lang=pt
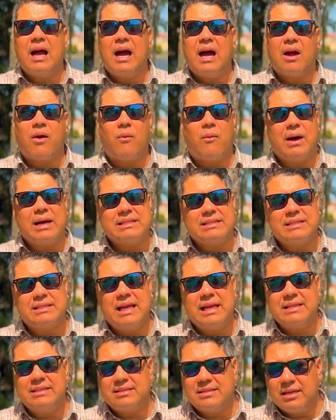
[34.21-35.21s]
há quase
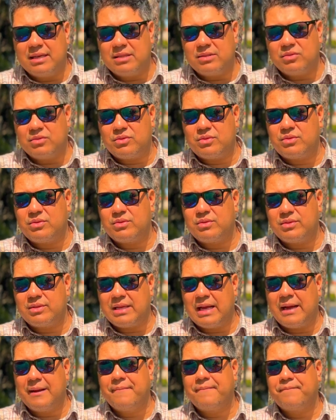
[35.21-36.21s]
10 anos,
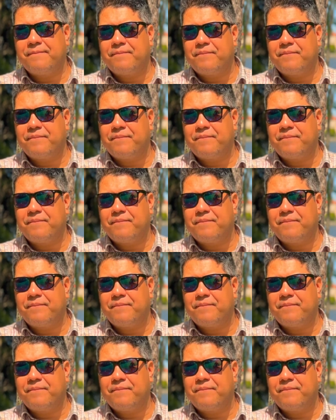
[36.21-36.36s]
tá?